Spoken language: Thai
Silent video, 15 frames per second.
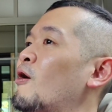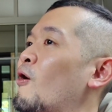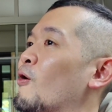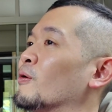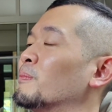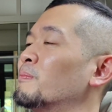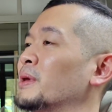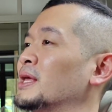ข
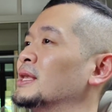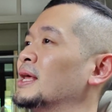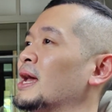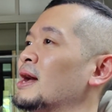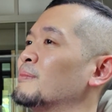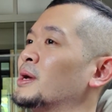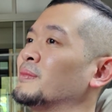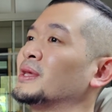องปี
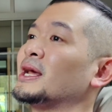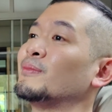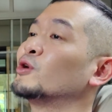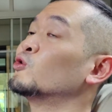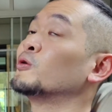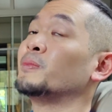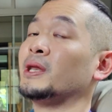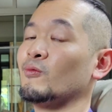นี้มันไม่ทำ
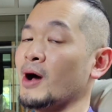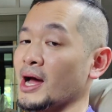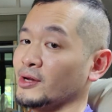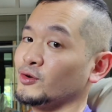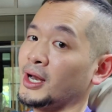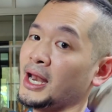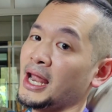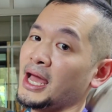ให้คุณผิดหวั
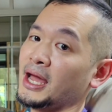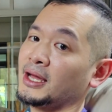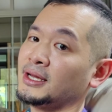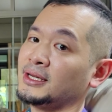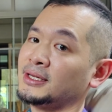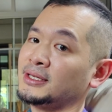งอยู่แล้วแหละ